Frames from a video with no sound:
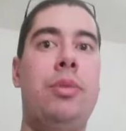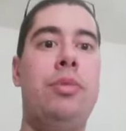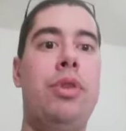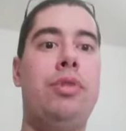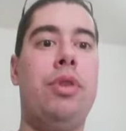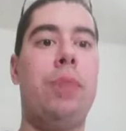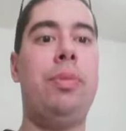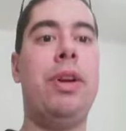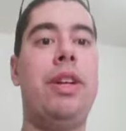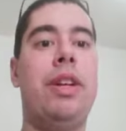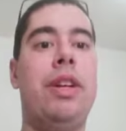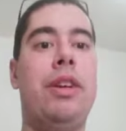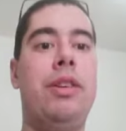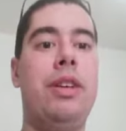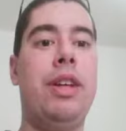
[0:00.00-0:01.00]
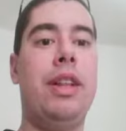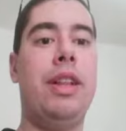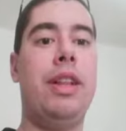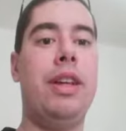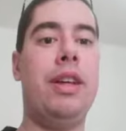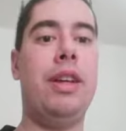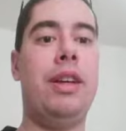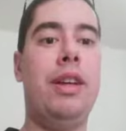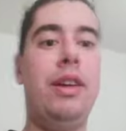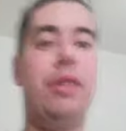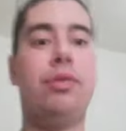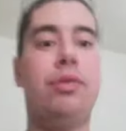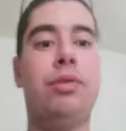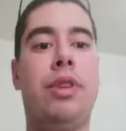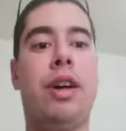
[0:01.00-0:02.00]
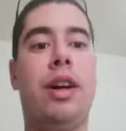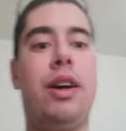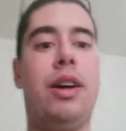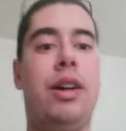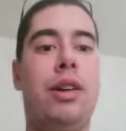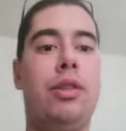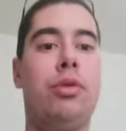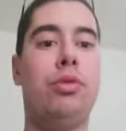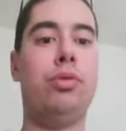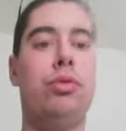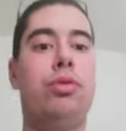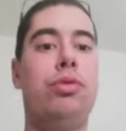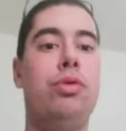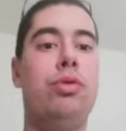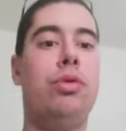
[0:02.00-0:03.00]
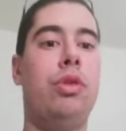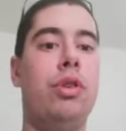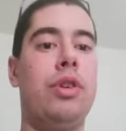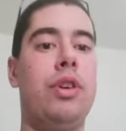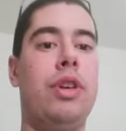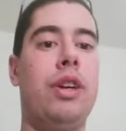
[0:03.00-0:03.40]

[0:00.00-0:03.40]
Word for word: Et je vous rappelle qu'il y a des qu'on a un concours